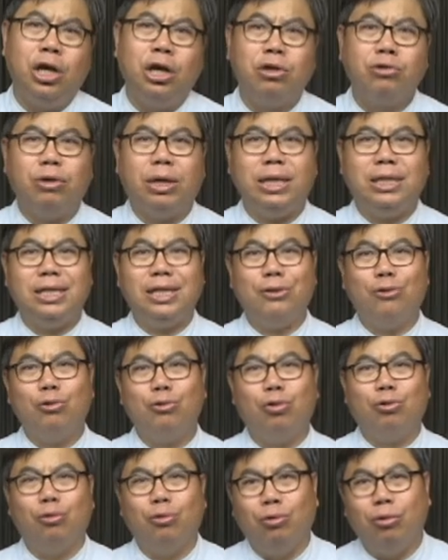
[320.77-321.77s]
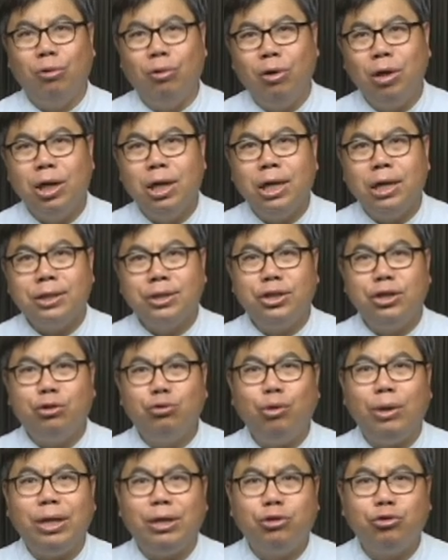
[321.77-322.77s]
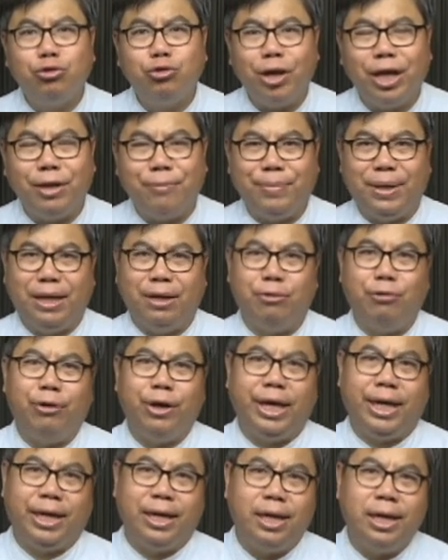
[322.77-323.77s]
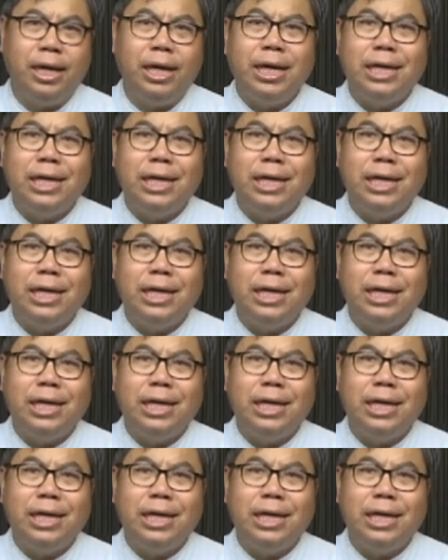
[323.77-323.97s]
所以基督徒是对罪敏锐，